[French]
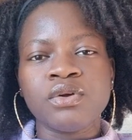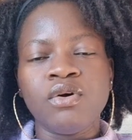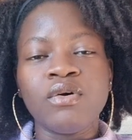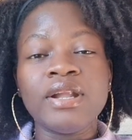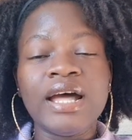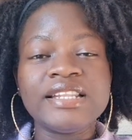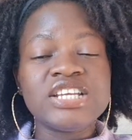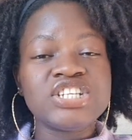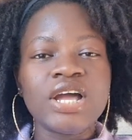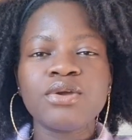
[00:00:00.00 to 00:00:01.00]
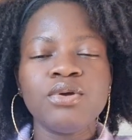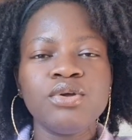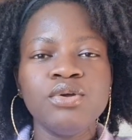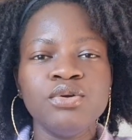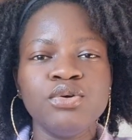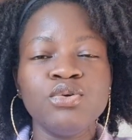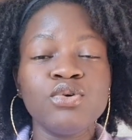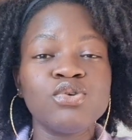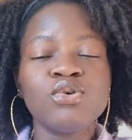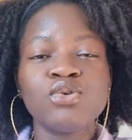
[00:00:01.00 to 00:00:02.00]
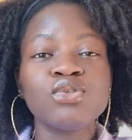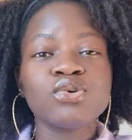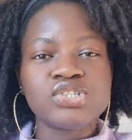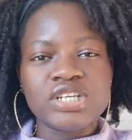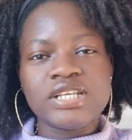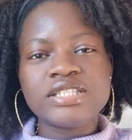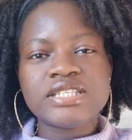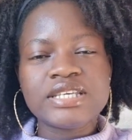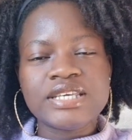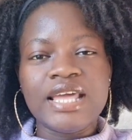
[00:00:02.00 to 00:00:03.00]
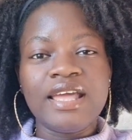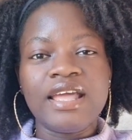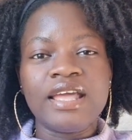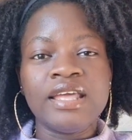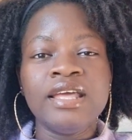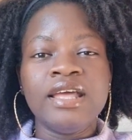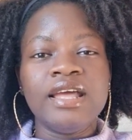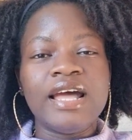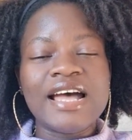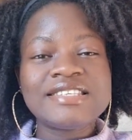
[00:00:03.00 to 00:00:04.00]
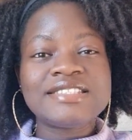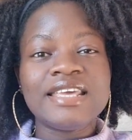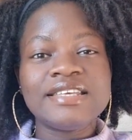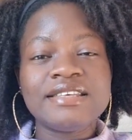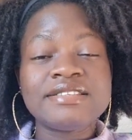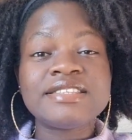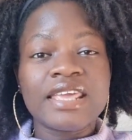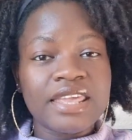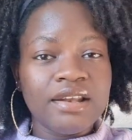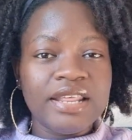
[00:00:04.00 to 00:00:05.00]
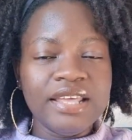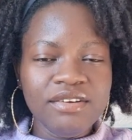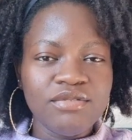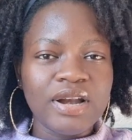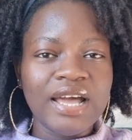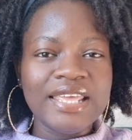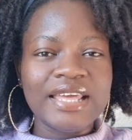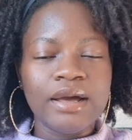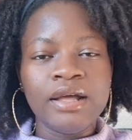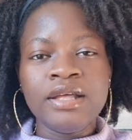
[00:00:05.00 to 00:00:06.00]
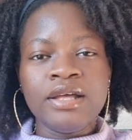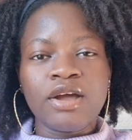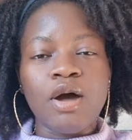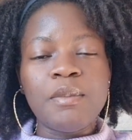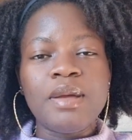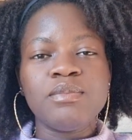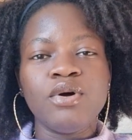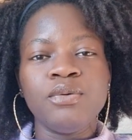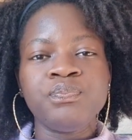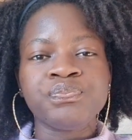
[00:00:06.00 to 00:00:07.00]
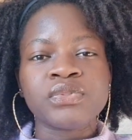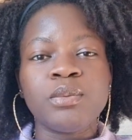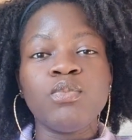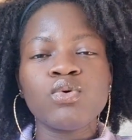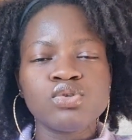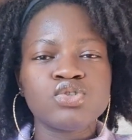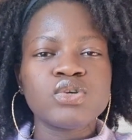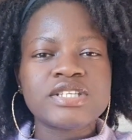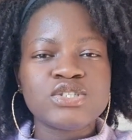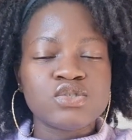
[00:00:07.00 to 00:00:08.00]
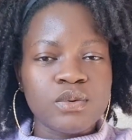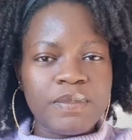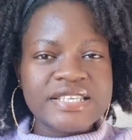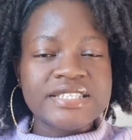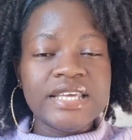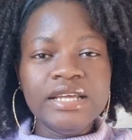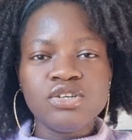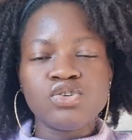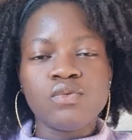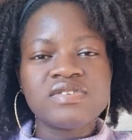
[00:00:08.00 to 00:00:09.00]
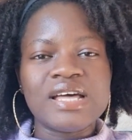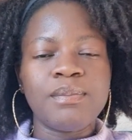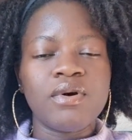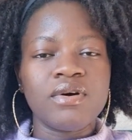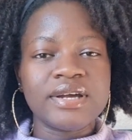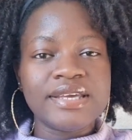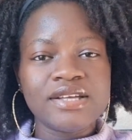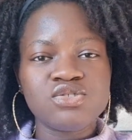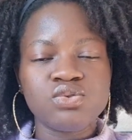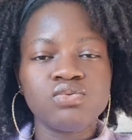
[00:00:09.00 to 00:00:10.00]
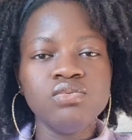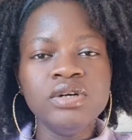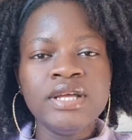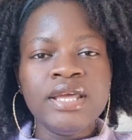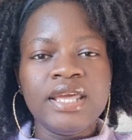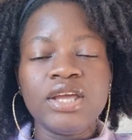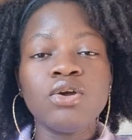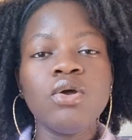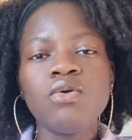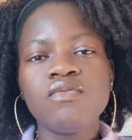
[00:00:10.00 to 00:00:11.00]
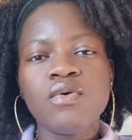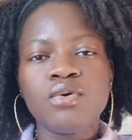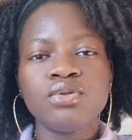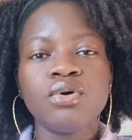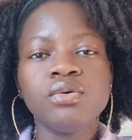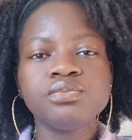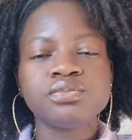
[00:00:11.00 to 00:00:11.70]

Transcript: on a déjà que notre génétique est assez séquelé. Voilà, il y a quand même euh, beaucoup de choses qui se sont passées. Je ne vous apprends rien du tout. Et que l'on le veut ou non,